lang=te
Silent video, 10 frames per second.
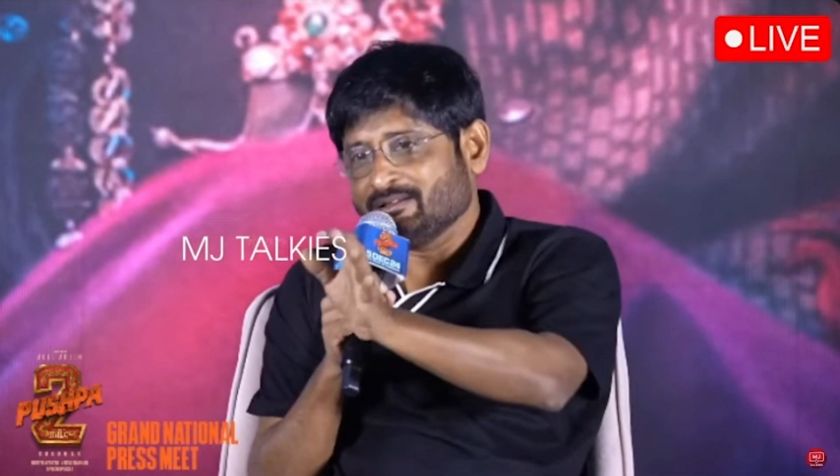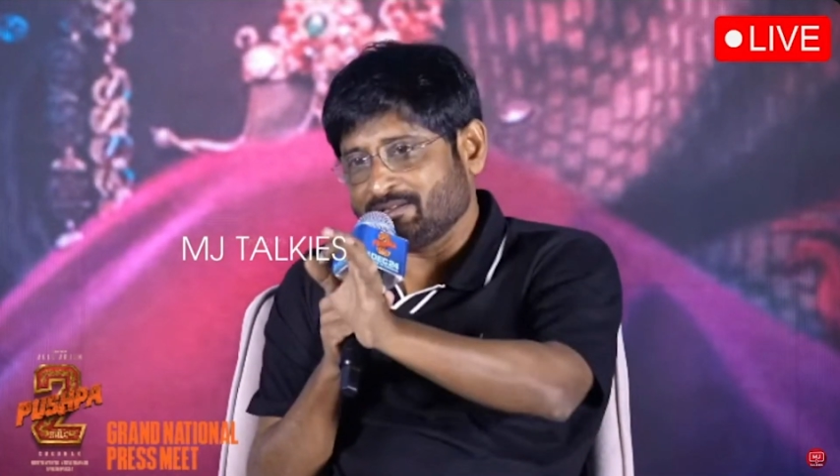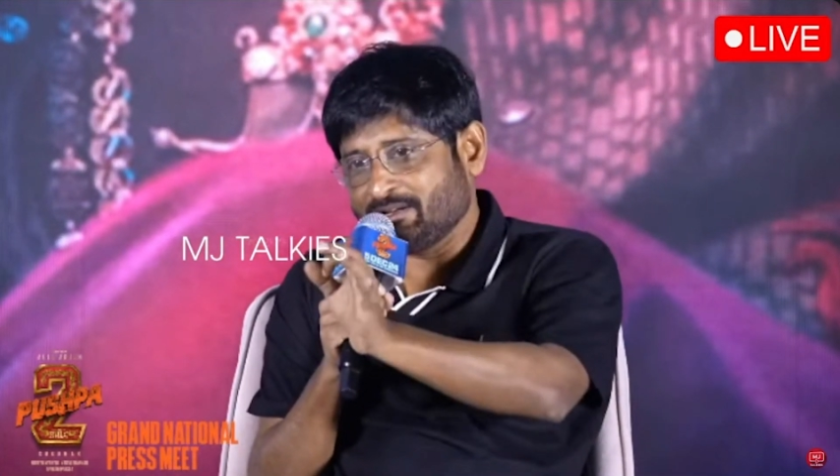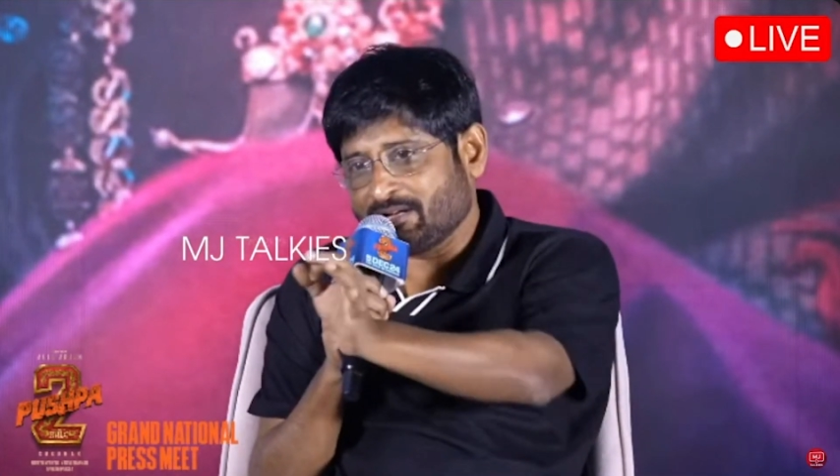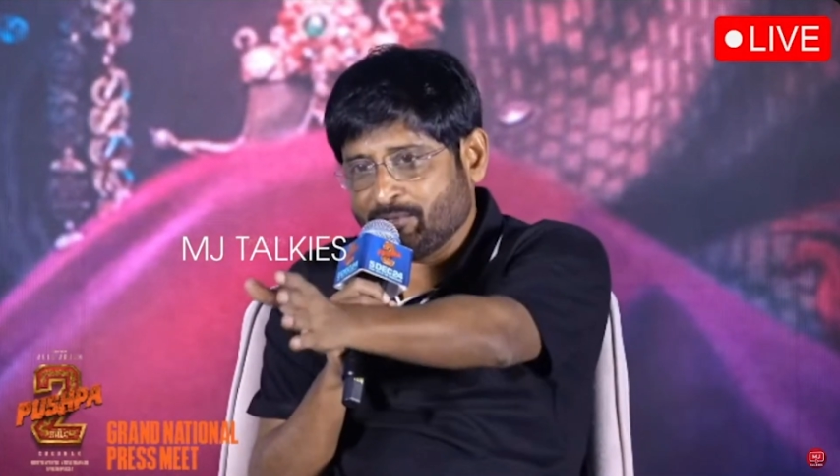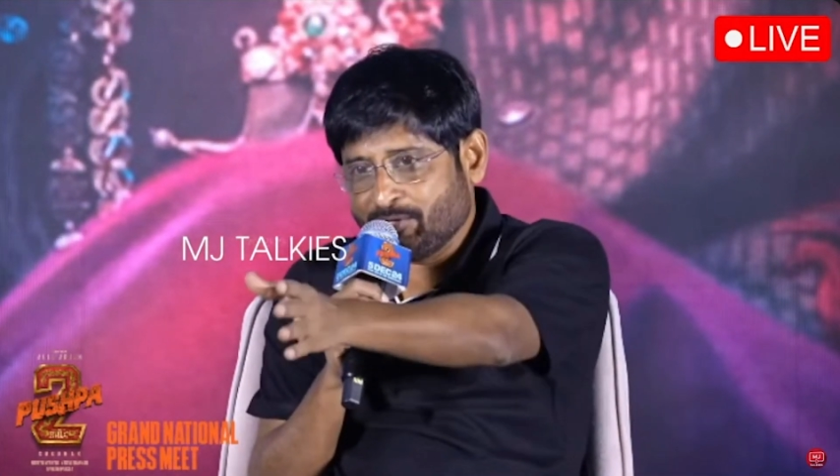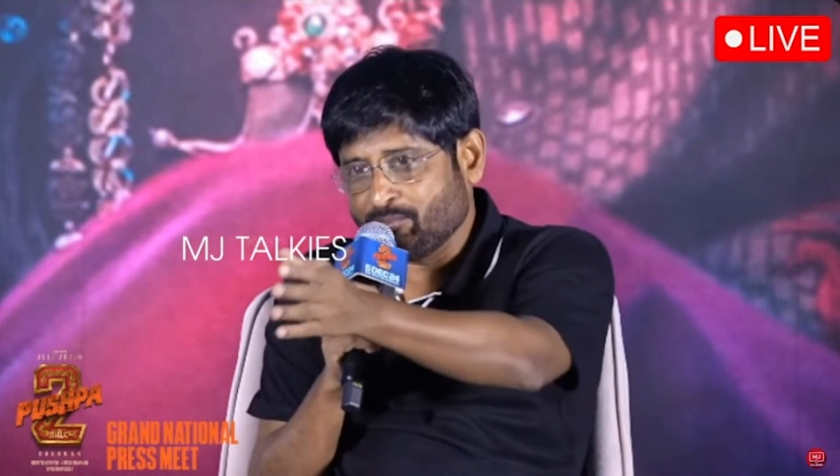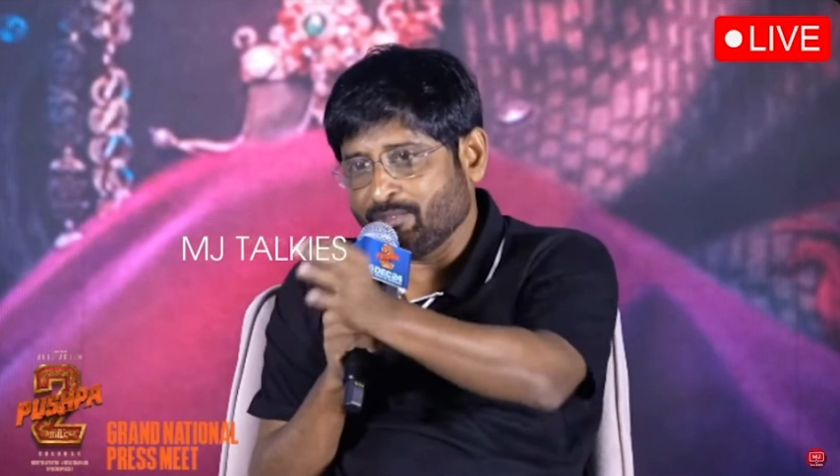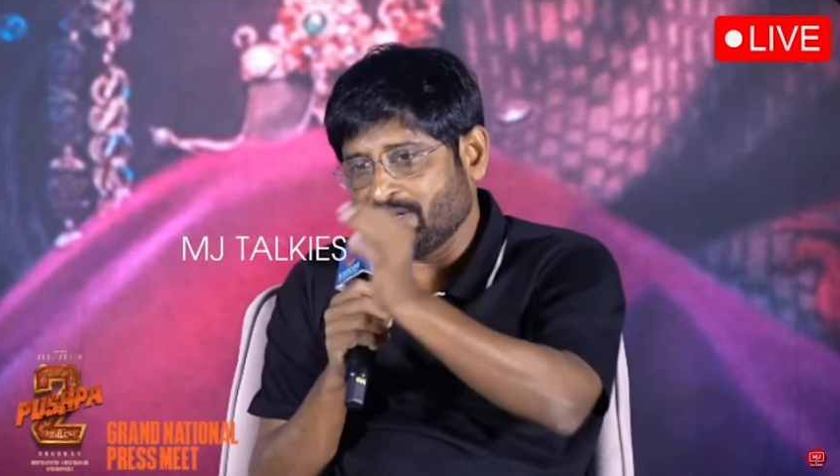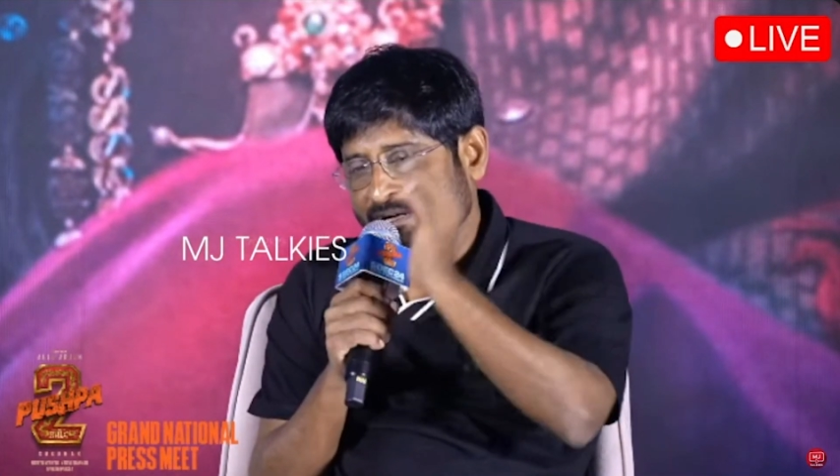సరే కమింగ్ టు
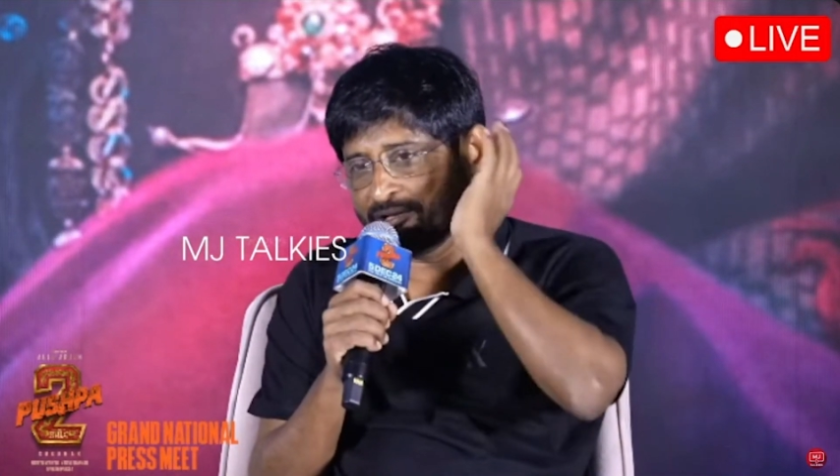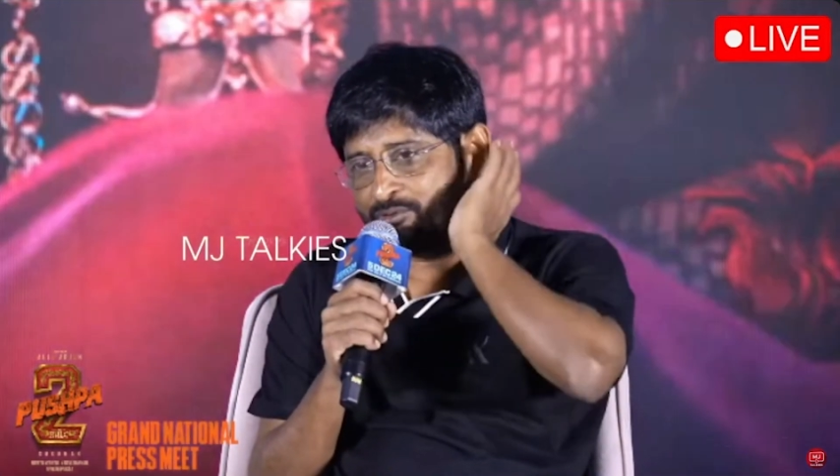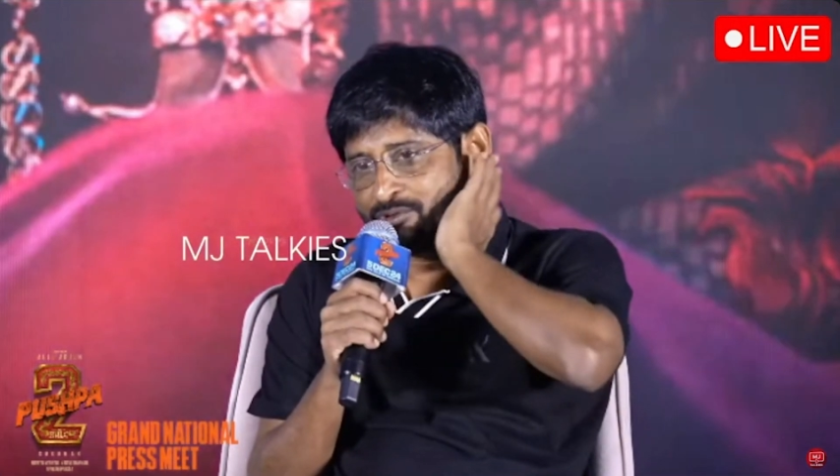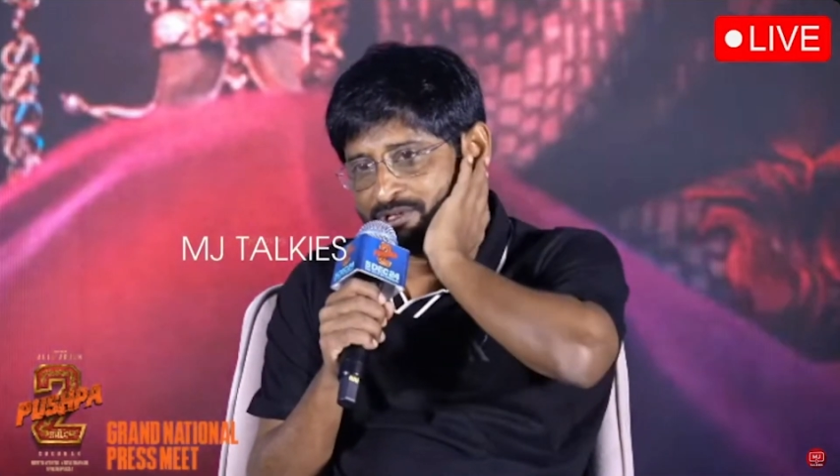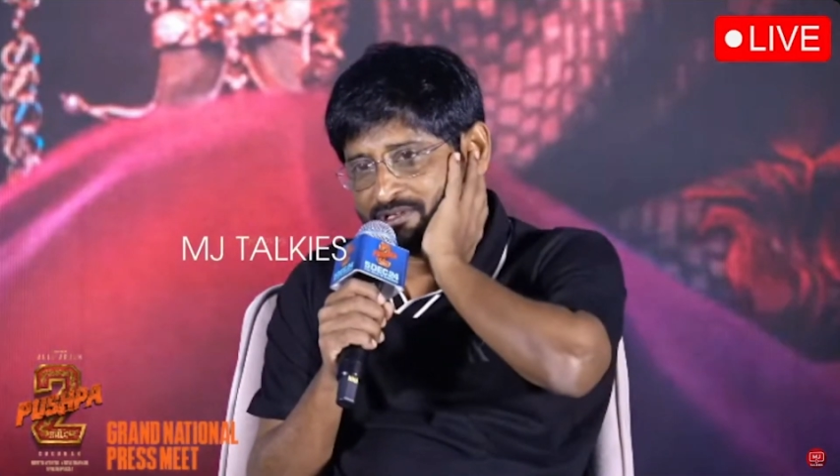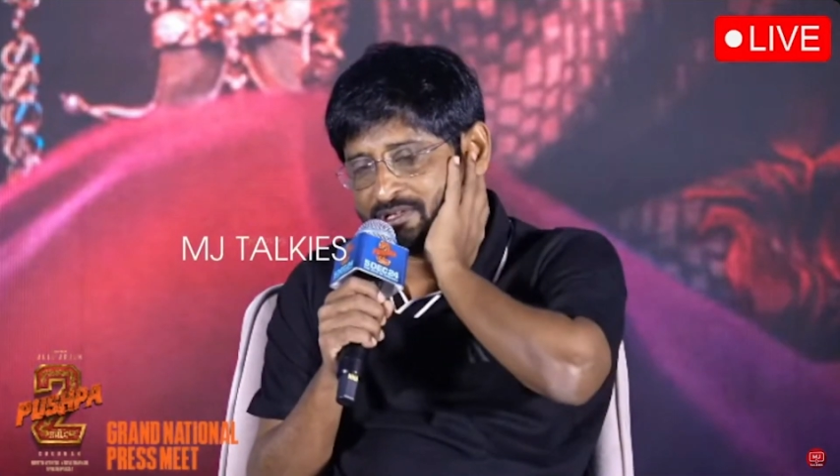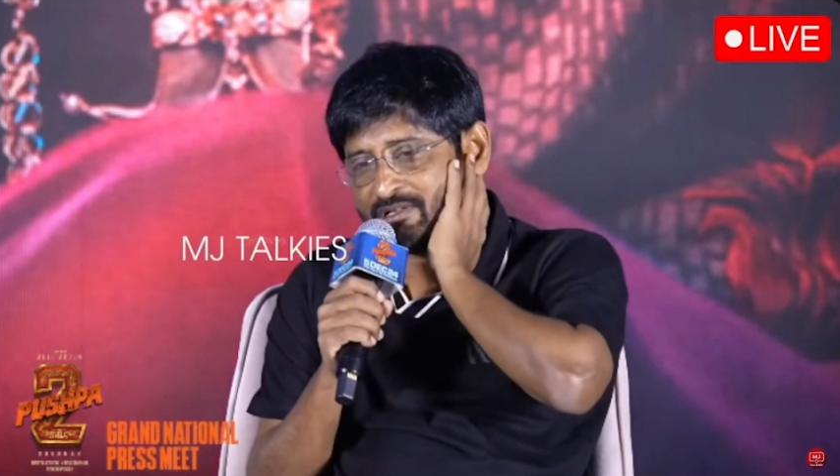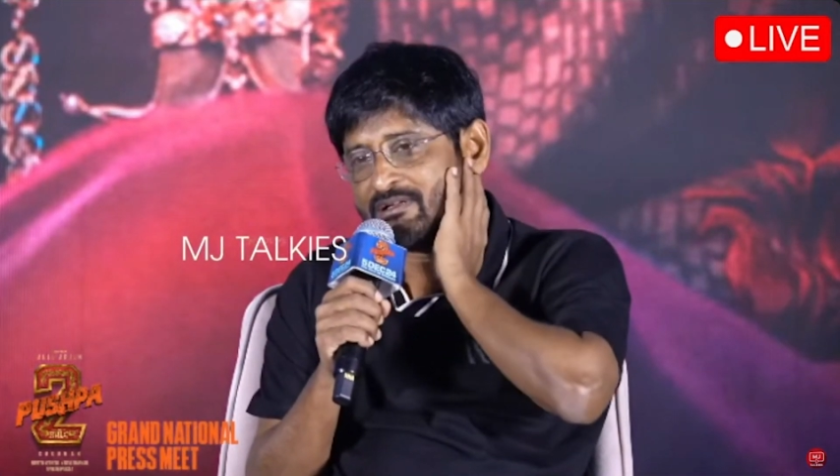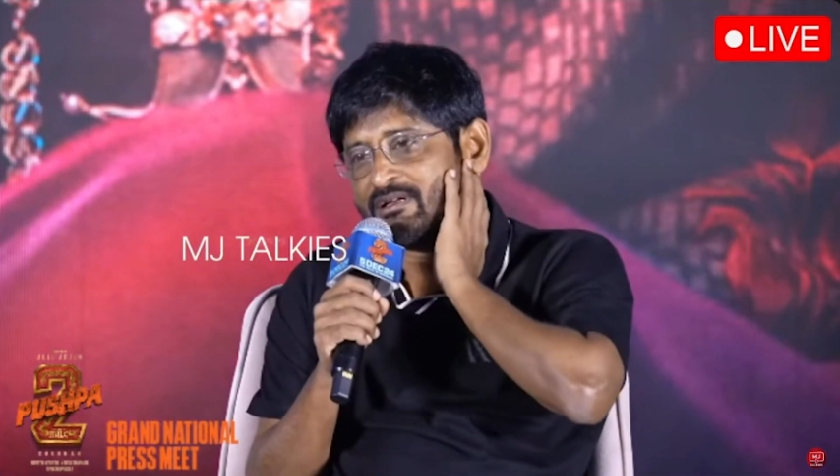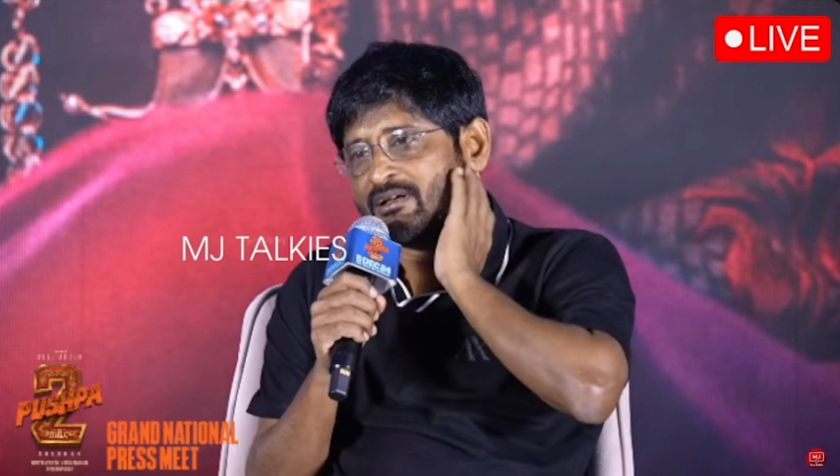మీరు అడిగిన క్వశ్చన్ సార్